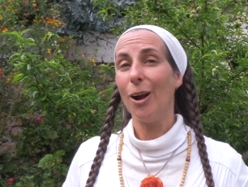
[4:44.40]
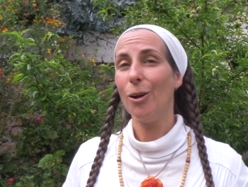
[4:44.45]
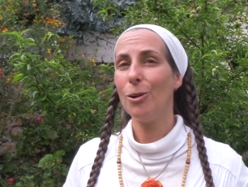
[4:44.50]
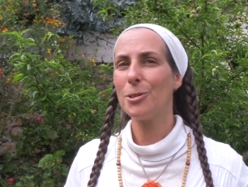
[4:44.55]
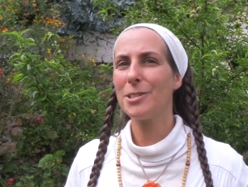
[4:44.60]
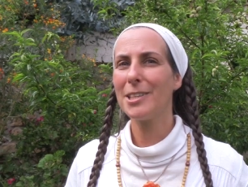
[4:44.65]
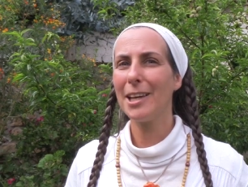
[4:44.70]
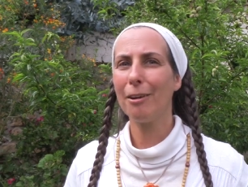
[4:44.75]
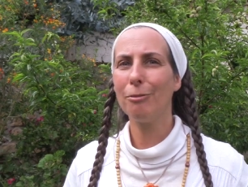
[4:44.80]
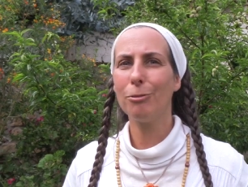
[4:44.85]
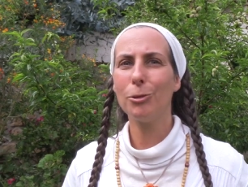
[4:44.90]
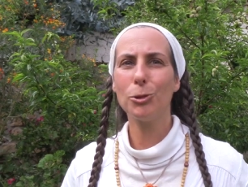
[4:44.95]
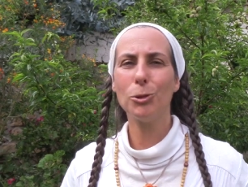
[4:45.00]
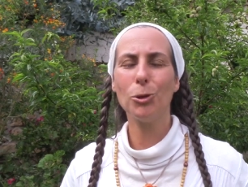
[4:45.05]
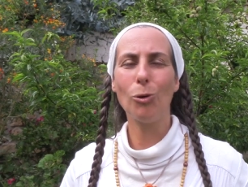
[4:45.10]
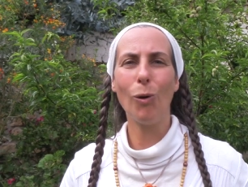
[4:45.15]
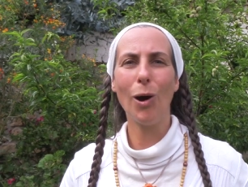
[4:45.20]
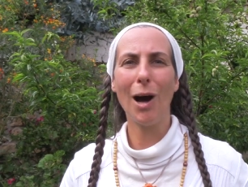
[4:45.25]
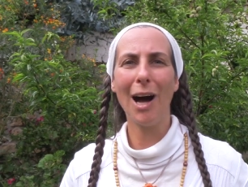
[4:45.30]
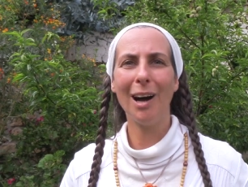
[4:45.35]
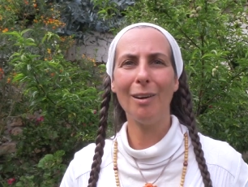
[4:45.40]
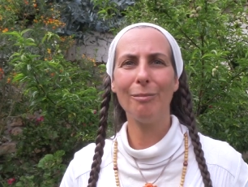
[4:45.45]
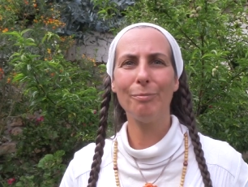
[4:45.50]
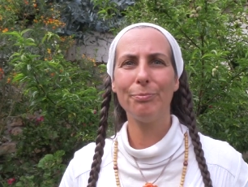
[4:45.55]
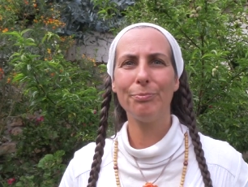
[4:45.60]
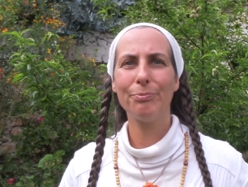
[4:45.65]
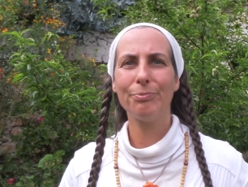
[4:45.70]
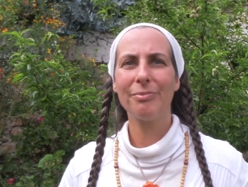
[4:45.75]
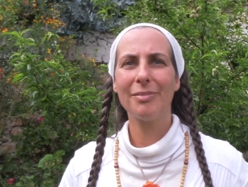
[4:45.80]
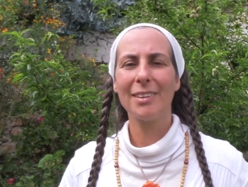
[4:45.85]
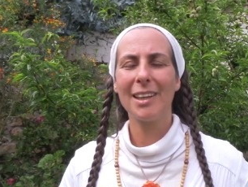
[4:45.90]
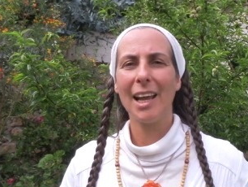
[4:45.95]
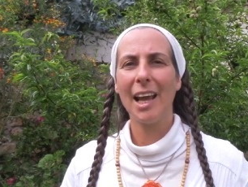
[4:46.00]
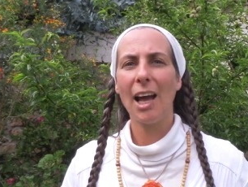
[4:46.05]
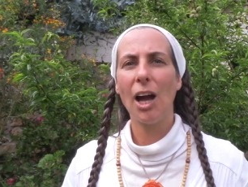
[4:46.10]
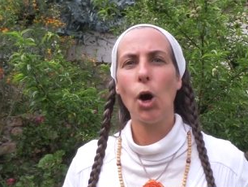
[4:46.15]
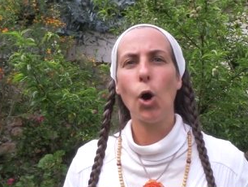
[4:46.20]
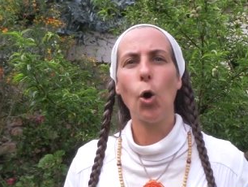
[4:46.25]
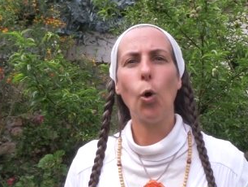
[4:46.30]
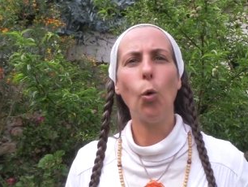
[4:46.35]
Le cerveau droit
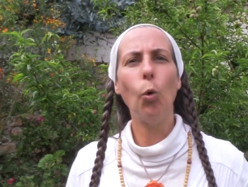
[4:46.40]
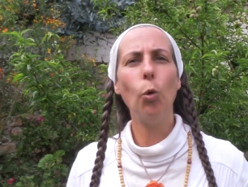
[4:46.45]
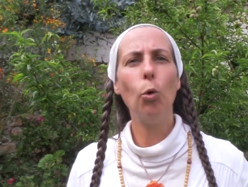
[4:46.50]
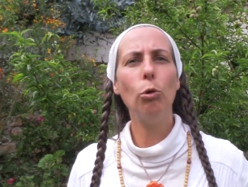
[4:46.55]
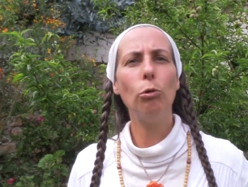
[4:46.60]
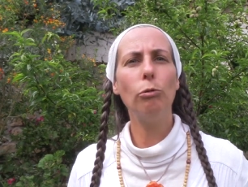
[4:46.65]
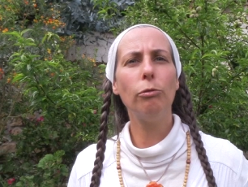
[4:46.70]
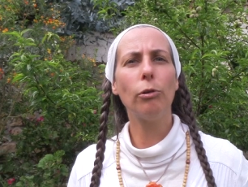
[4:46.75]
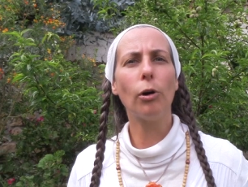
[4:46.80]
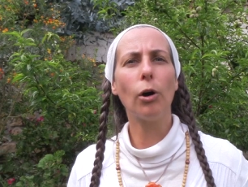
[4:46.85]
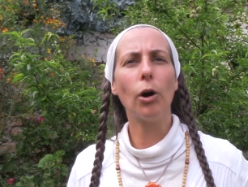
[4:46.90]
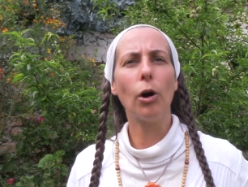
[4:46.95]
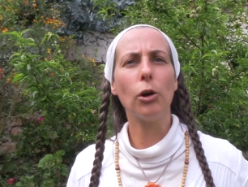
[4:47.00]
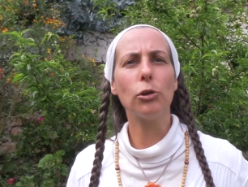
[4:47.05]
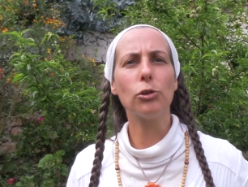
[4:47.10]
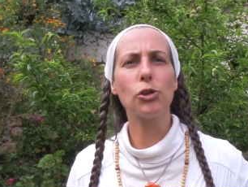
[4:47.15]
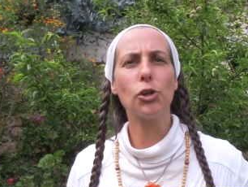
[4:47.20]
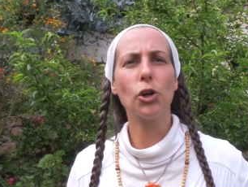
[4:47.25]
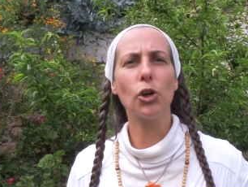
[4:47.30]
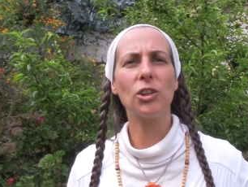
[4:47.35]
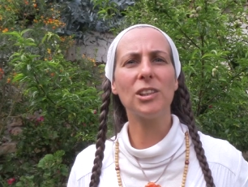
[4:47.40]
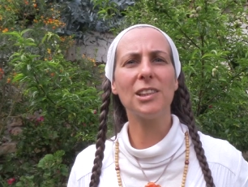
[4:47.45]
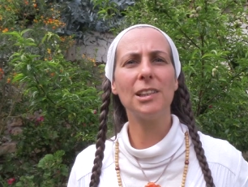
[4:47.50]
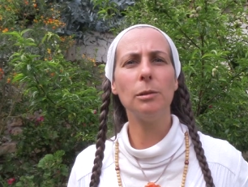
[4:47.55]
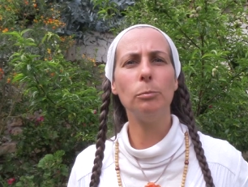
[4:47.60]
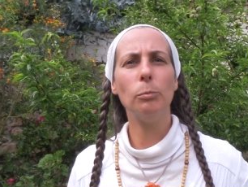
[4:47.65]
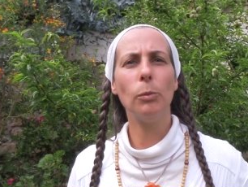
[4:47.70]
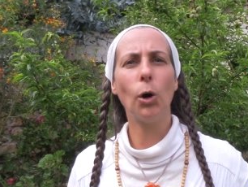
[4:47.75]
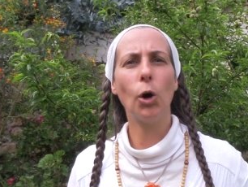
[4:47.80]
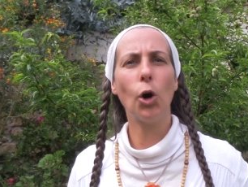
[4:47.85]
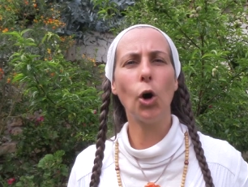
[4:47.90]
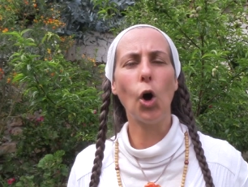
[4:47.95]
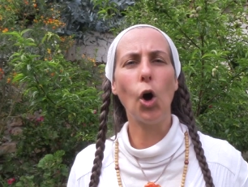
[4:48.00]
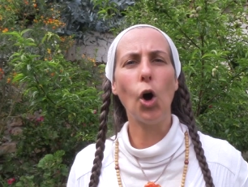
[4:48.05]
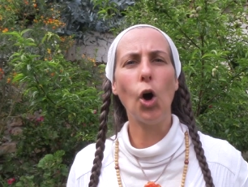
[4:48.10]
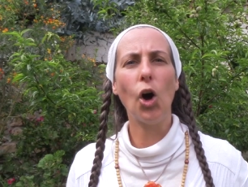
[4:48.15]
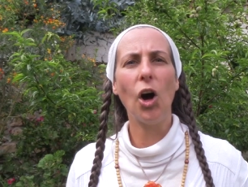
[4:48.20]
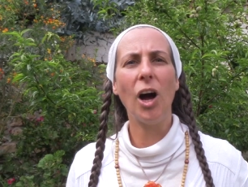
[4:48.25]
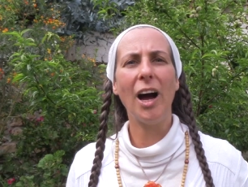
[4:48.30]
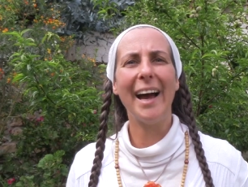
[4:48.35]
ouvre gentiment
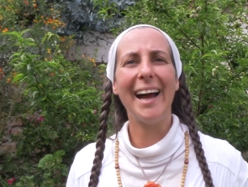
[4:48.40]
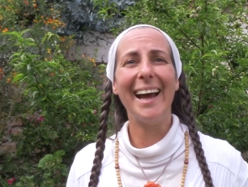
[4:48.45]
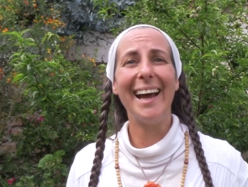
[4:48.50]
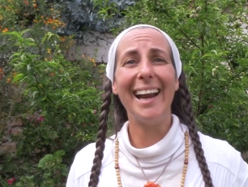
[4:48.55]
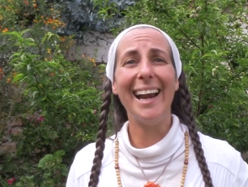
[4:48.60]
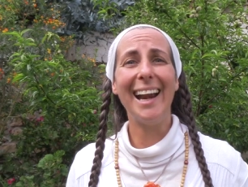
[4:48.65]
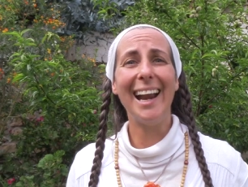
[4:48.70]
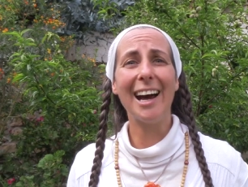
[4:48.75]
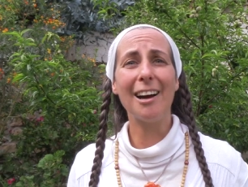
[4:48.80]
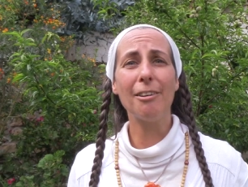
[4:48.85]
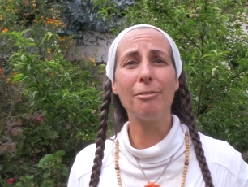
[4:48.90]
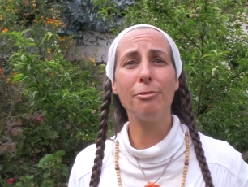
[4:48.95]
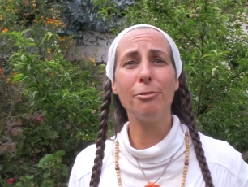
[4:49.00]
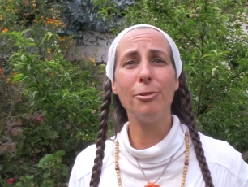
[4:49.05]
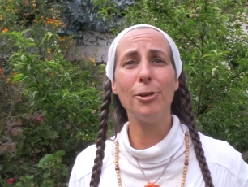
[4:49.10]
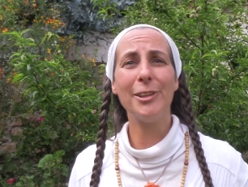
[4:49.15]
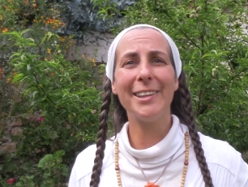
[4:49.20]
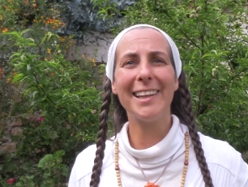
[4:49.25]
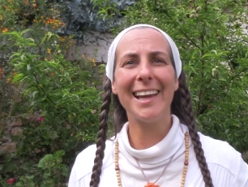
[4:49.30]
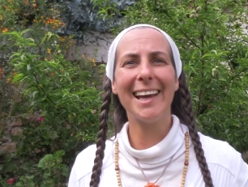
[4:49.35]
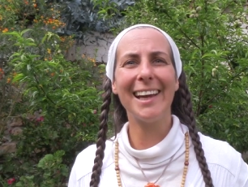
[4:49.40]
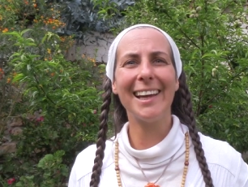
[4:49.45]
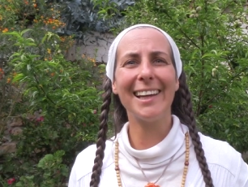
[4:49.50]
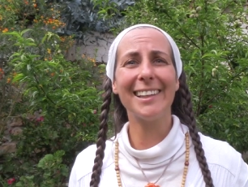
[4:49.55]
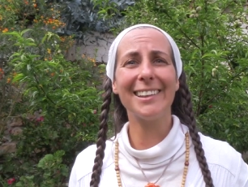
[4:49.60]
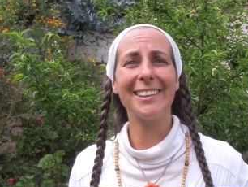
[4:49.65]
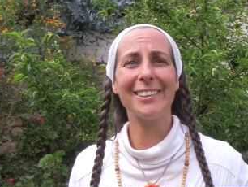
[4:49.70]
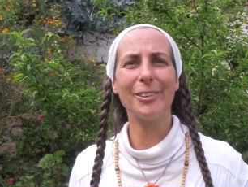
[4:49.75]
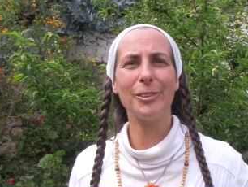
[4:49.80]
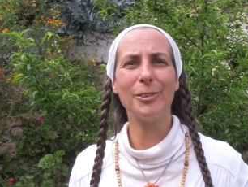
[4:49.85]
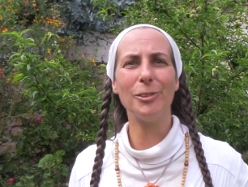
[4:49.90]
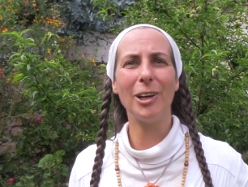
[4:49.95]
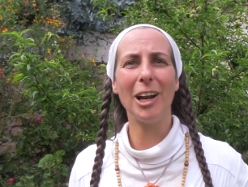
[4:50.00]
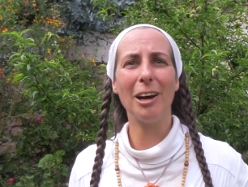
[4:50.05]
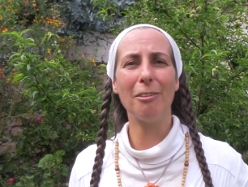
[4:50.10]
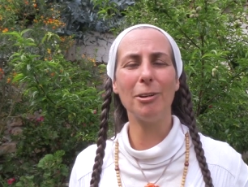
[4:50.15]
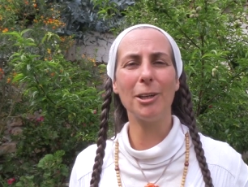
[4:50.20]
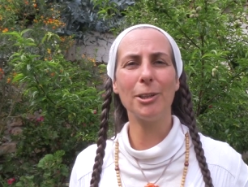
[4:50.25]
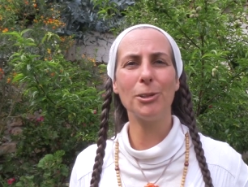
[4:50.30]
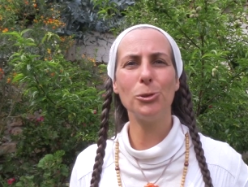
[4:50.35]
la fenêtre de
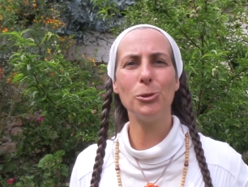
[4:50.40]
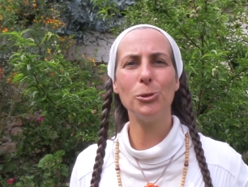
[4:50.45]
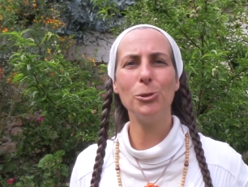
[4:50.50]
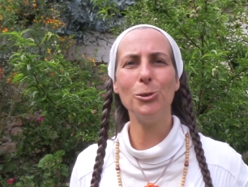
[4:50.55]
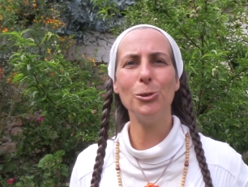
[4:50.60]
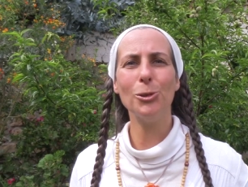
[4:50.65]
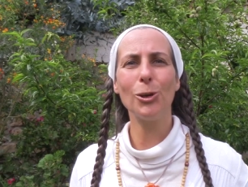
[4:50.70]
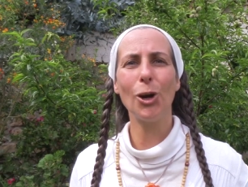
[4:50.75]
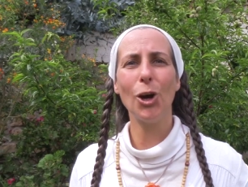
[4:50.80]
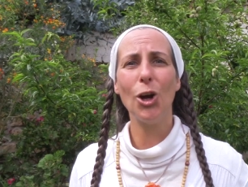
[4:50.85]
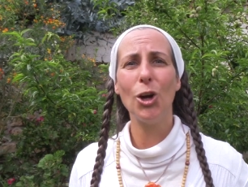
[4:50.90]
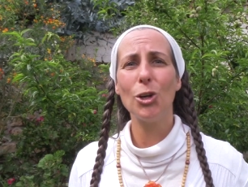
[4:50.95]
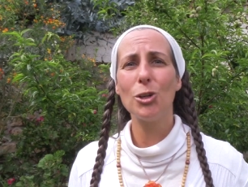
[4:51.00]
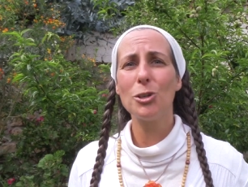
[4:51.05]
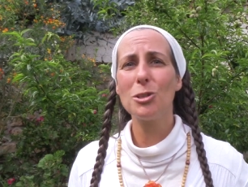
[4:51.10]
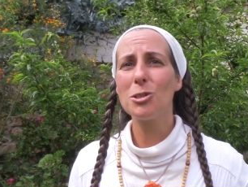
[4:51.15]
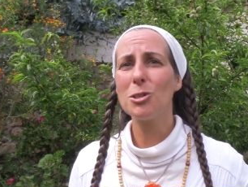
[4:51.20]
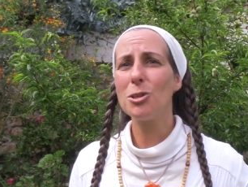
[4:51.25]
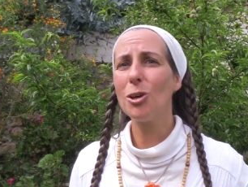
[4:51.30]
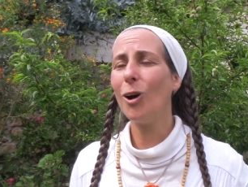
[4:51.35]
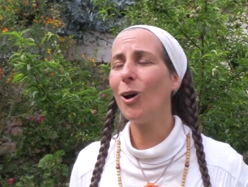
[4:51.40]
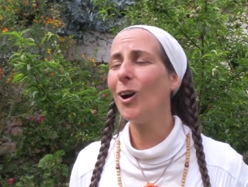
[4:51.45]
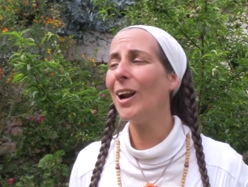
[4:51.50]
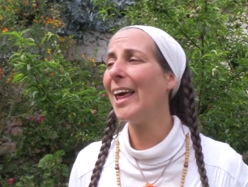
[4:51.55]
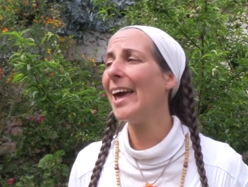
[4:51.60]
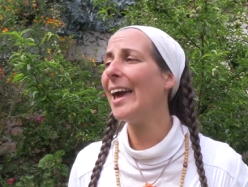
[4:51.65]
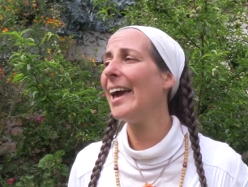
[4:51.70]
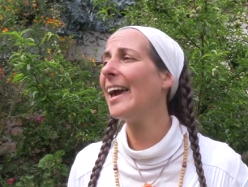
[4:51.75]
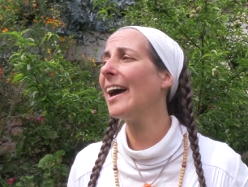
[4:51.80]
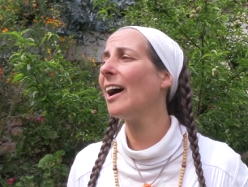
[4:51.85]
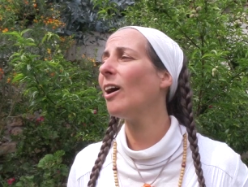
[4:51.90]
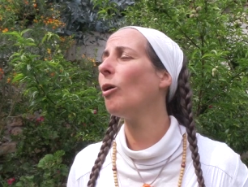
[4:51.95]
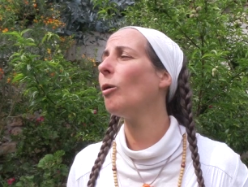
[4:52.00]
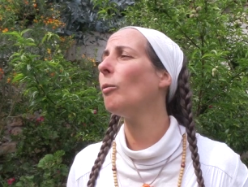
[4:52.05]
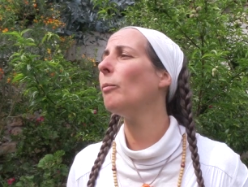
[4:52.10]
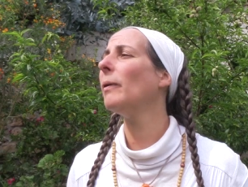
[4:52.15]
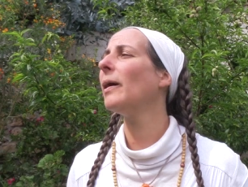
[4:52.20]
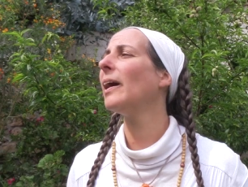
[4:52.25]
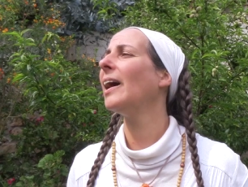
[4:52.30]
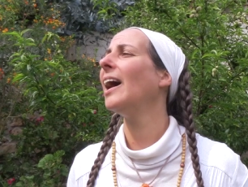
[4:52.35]
la voiture, sent l'air
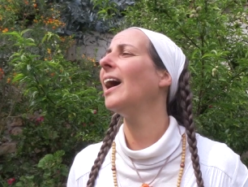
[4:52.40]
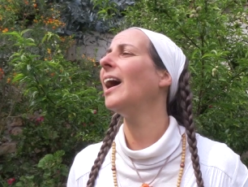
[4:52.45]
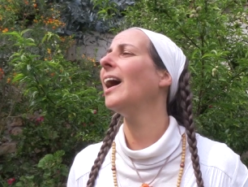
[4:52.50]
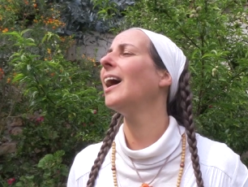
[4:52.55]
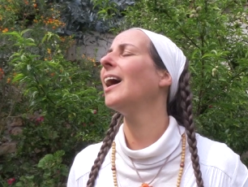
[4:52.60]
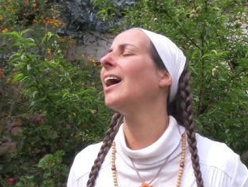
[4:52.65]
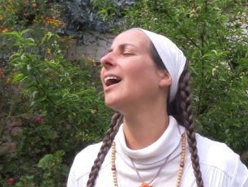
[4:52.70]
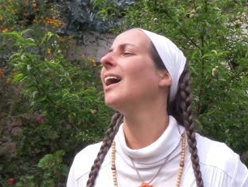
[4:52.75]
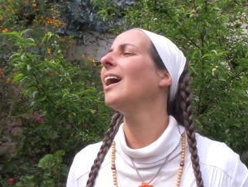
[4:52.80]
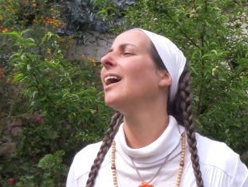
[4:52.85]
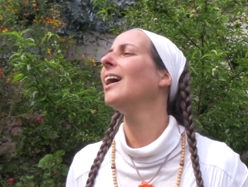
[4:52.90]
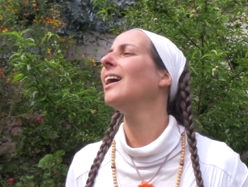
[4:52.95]
en brin